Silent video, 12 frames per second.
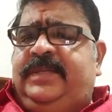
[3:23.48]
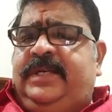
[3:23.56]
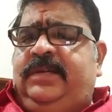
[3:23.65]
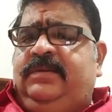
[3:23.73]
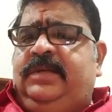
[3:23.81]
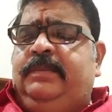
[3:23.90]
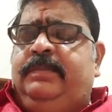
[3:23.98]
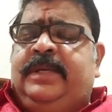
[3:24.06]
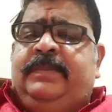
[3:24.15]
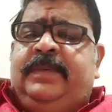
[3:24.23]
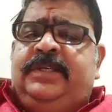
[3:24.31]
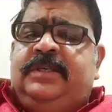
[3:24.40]
క్యూ కట్టేటువంటి
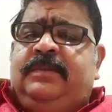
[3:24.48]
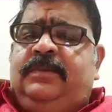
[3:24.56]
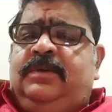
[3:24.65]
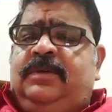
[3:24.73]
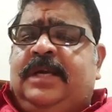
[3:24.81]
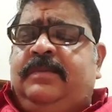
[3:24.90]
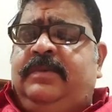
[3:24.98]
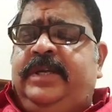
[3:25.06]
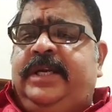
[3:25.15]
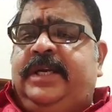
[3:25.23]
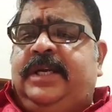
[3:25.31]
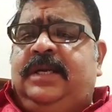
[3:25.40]
అవకాశం కనిపిస్తూ
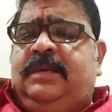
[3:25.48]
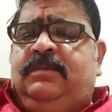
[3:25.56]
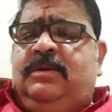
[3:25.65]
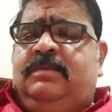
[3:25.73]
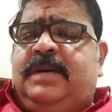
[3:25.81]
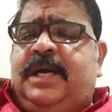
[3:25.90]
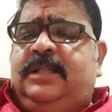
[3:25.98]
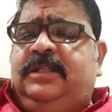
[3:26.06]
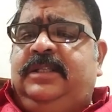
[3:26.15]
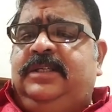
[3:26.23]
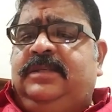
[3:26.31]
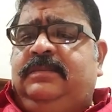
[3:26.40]
ఉంది
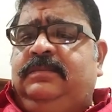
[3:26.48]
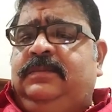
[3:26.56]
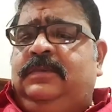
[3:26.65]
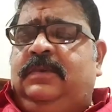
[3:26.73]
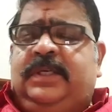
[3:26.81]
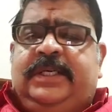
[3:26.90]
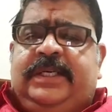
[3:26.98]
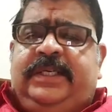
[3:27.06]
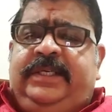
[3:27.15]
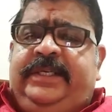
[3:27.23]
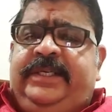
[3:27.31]
రాబోయే కాలంలో